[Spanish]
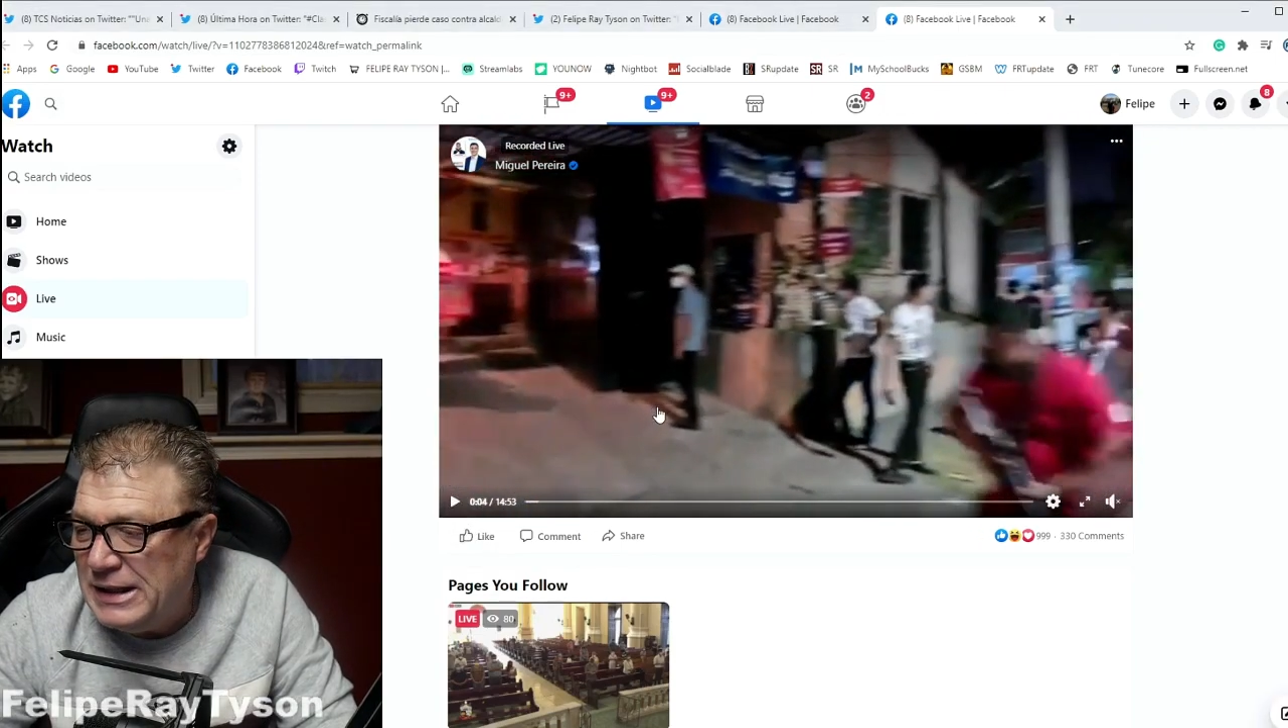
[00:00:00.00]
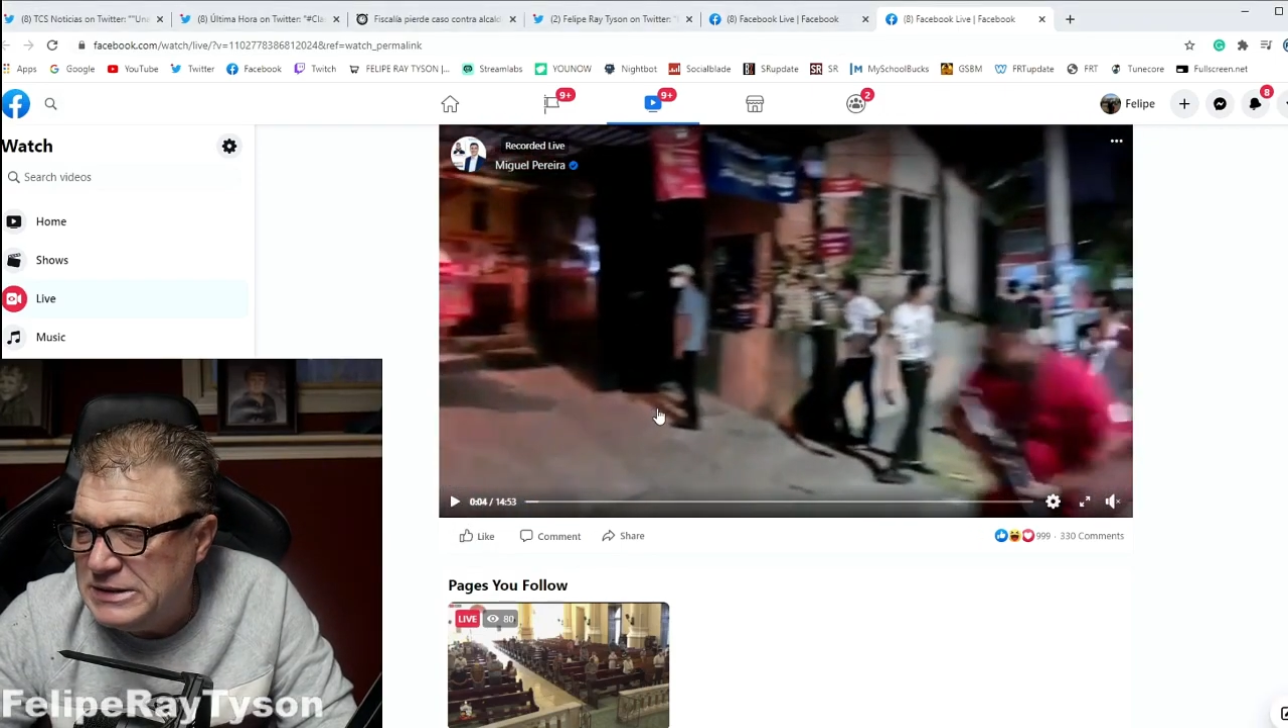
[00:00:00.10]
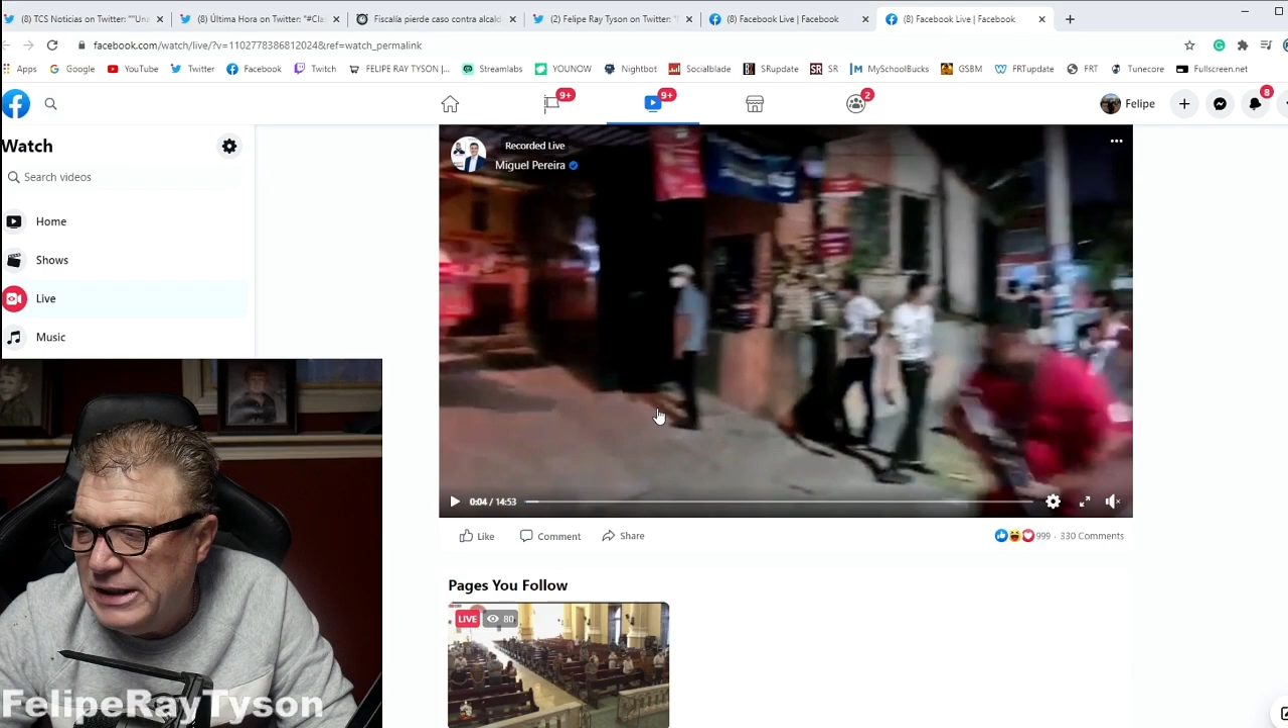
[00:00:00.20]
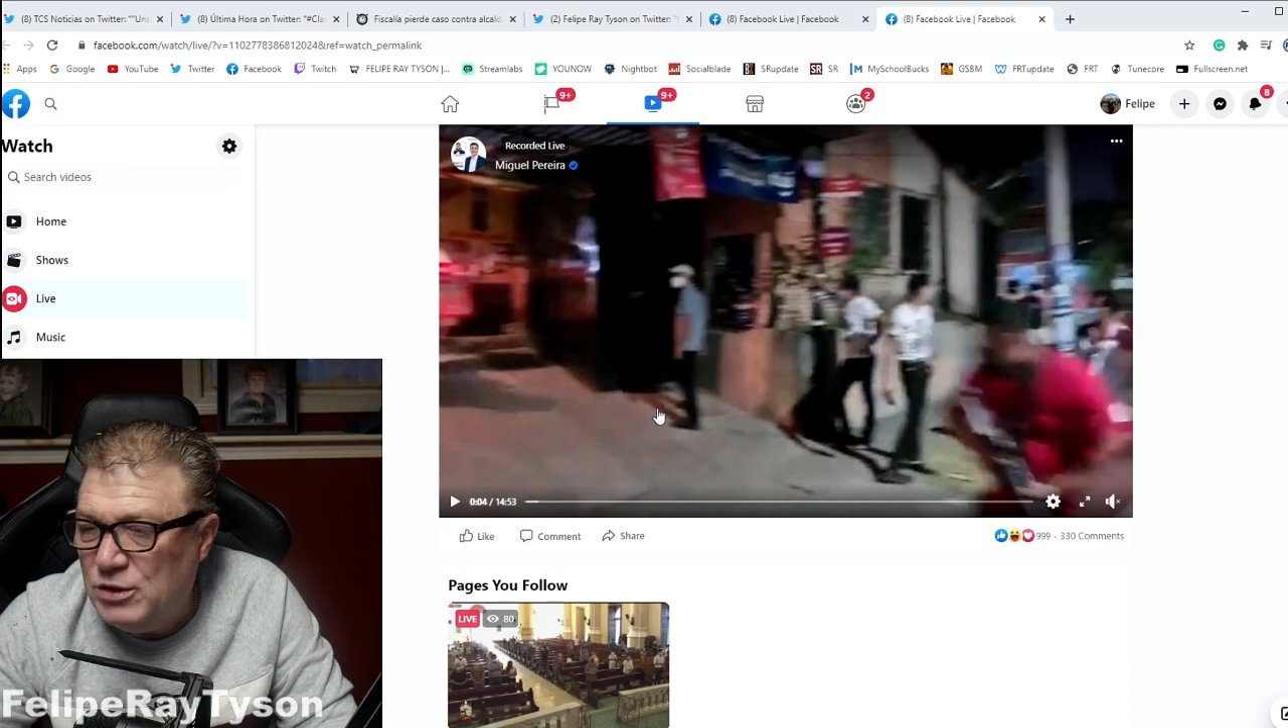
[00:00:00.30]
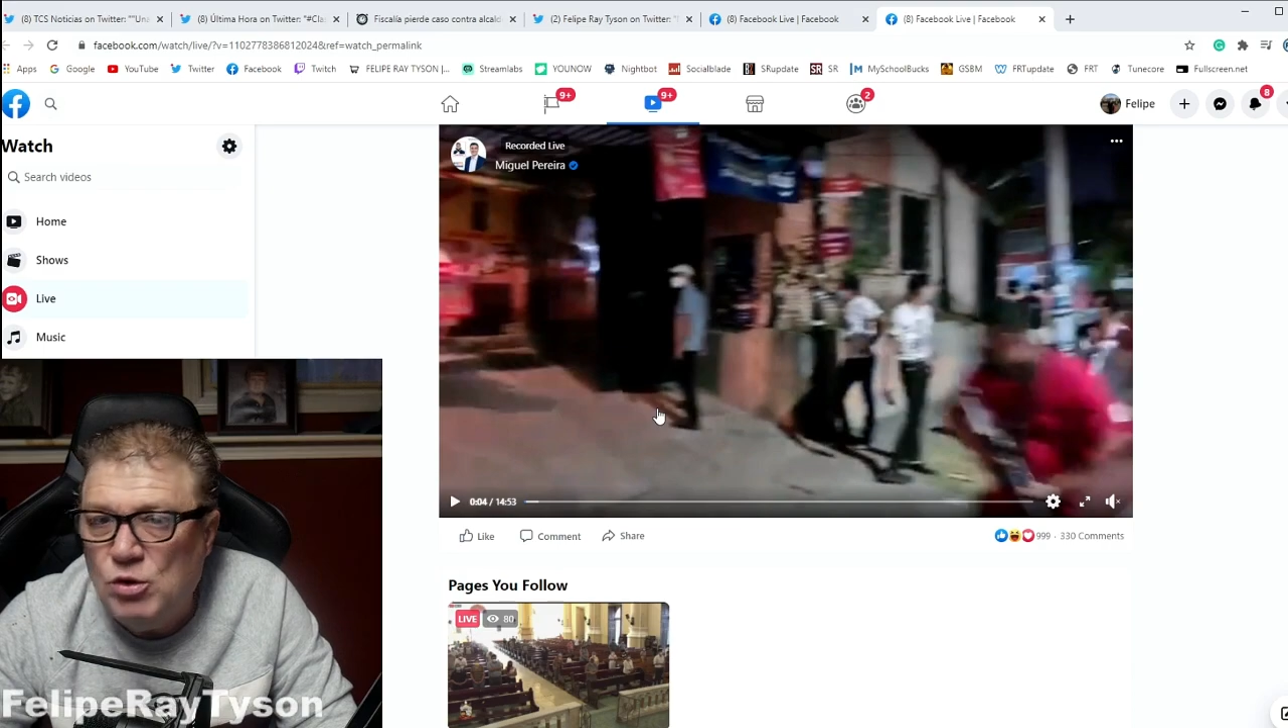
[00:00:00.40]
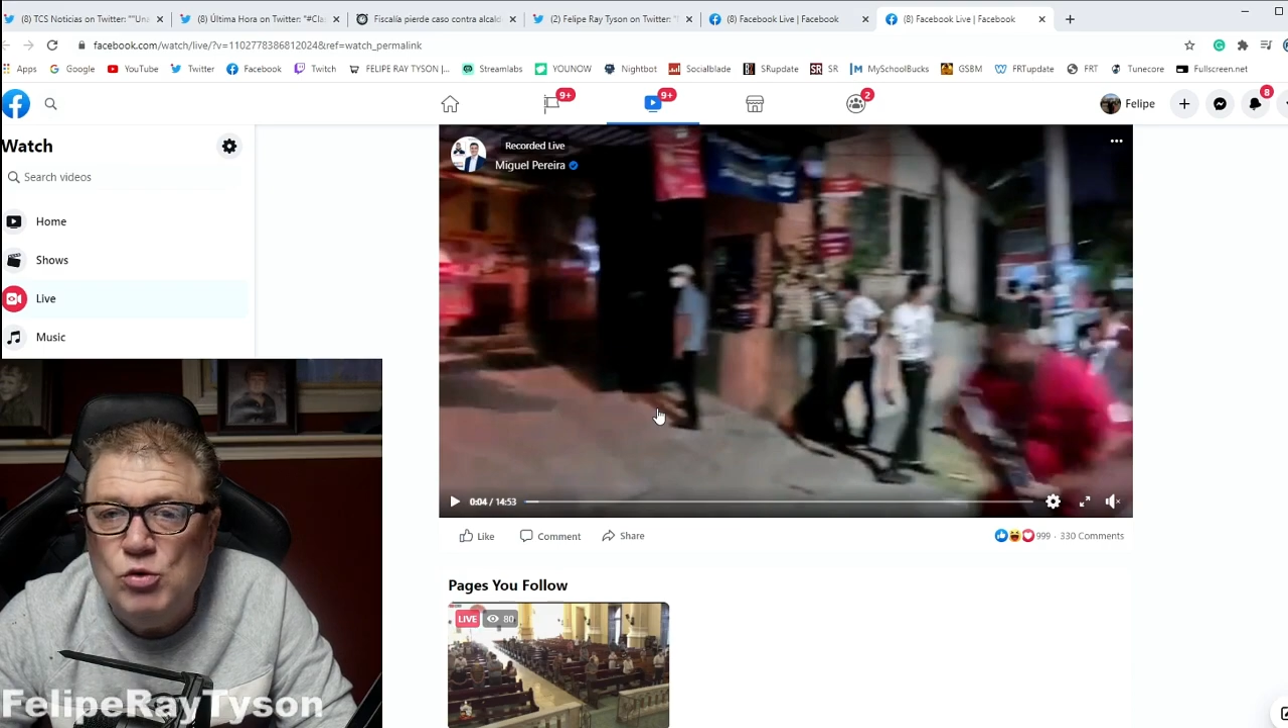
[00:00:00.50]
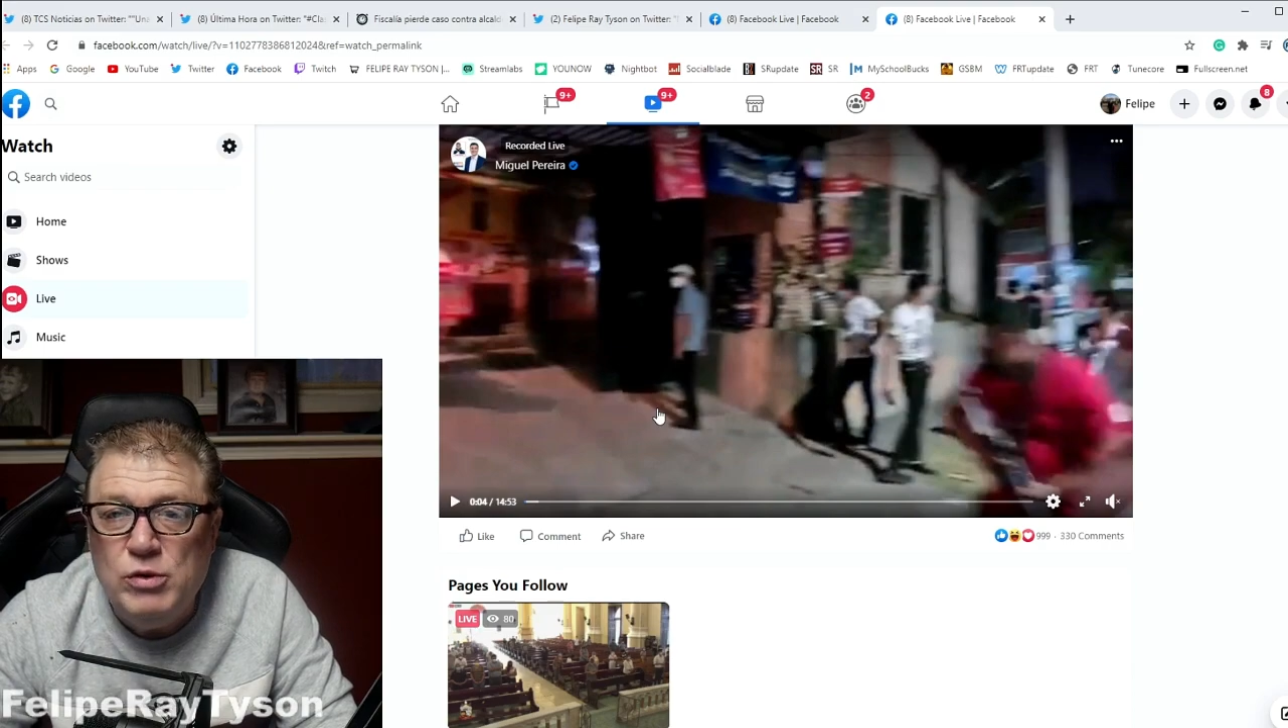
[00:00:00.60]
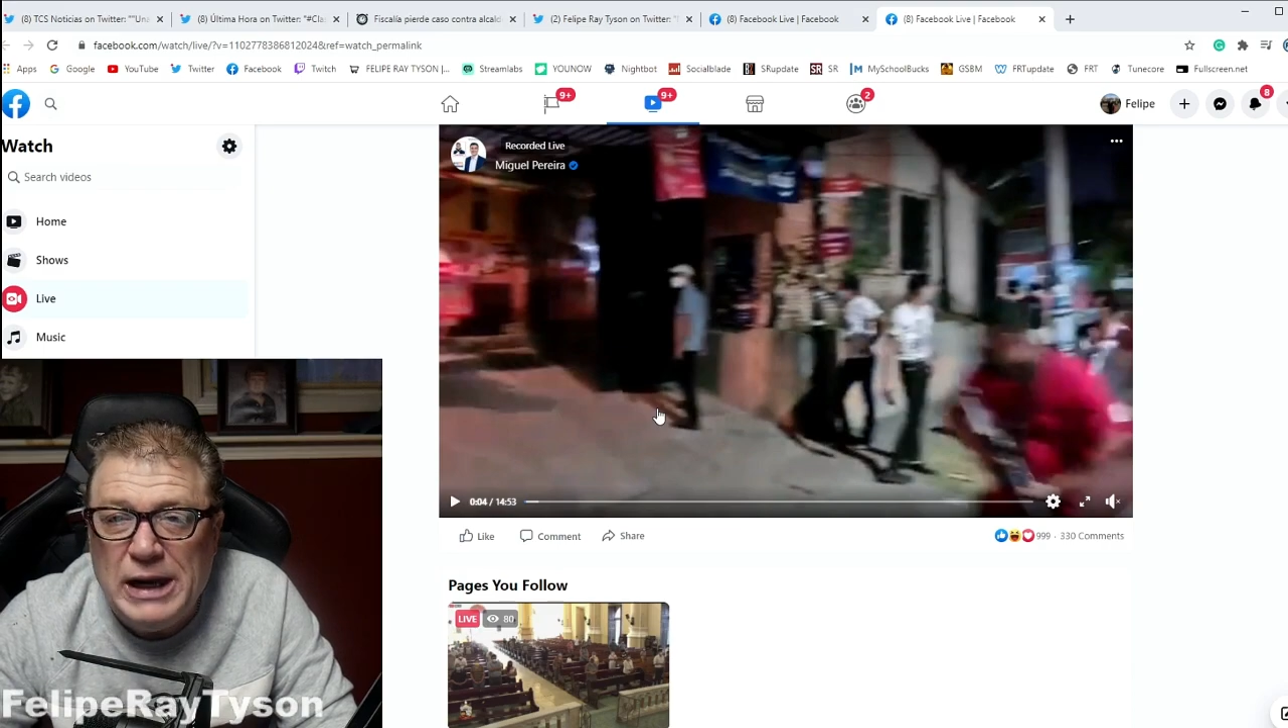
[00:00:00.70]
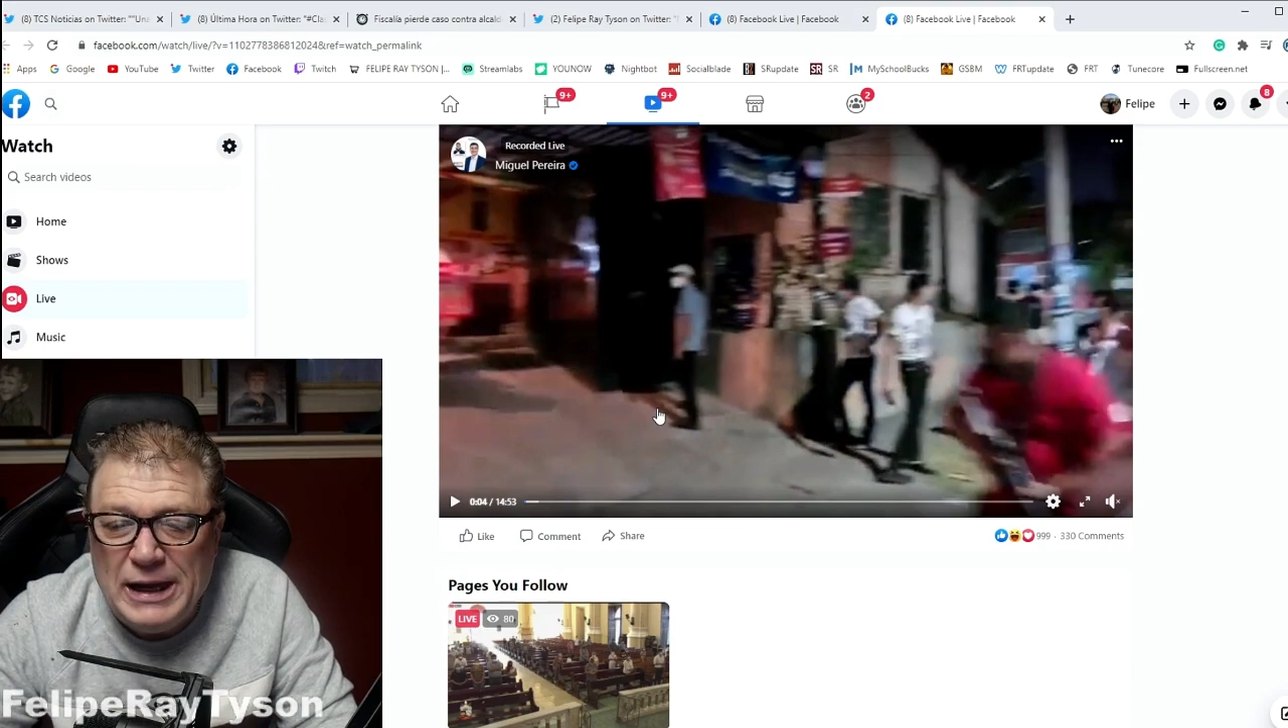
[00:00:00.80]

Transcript: haciendo un